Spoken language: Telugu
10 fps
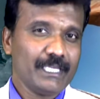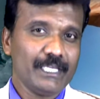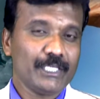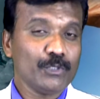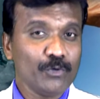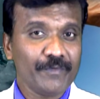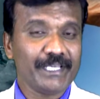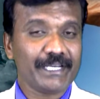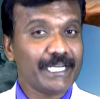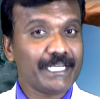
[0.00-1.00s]
ఈ యూవి
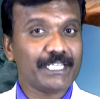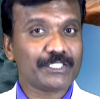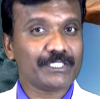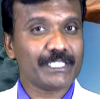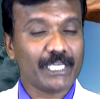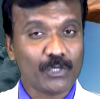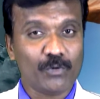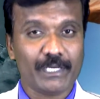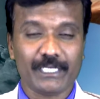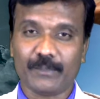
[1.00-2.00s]
రేడియేషన్
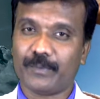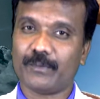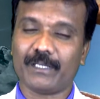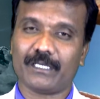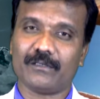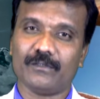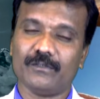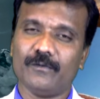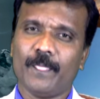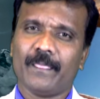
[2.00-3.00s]
ఎక్కువ అయినప్పుడు మనకు
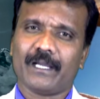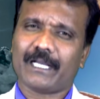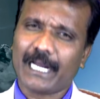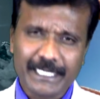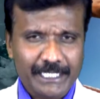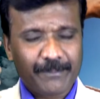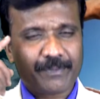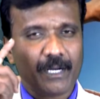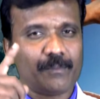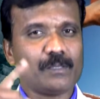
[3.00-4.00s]
కంటి
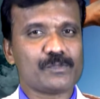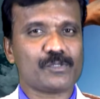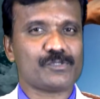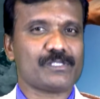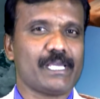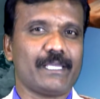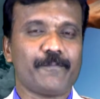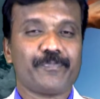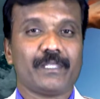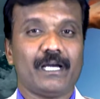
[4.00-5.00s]
ప్రాబ్లమ్స్ వస్తాయి
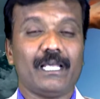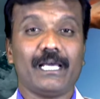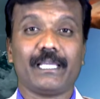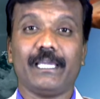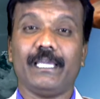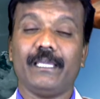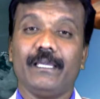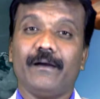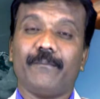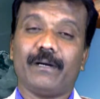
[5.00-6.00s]
అలాగే
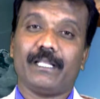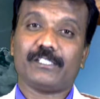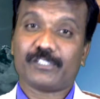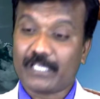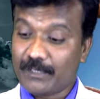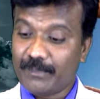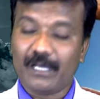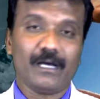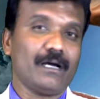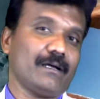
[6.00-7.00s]
మరి చర్మ
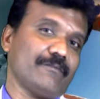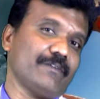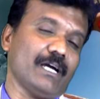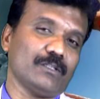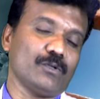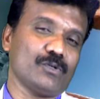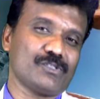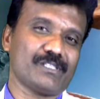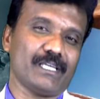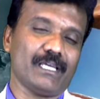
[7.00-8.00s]
వ్యాధులు
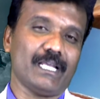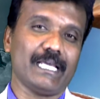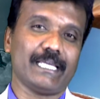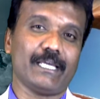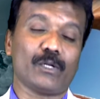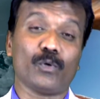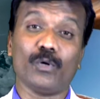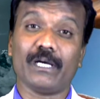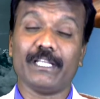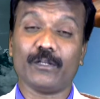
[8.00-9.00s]
వస్తాయి అలాగే
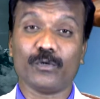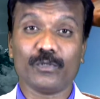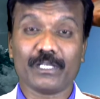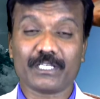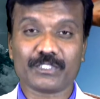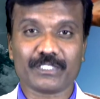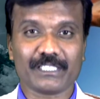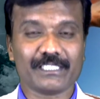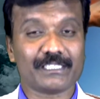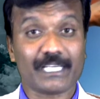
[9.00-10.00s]
రోగ నిరోధక
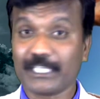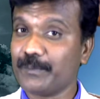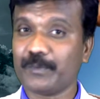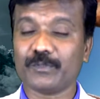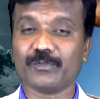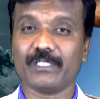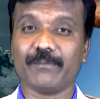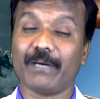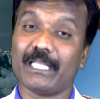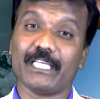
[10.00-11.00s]
శక్తి తగ్గిపోతుంది
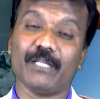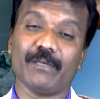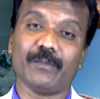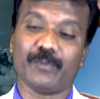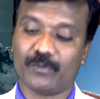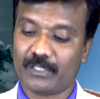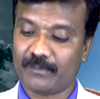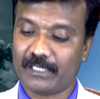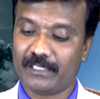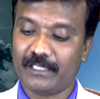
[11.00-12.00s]
బలహీనమైపోవడం
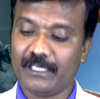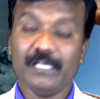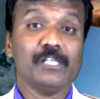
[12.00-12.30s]
అనేది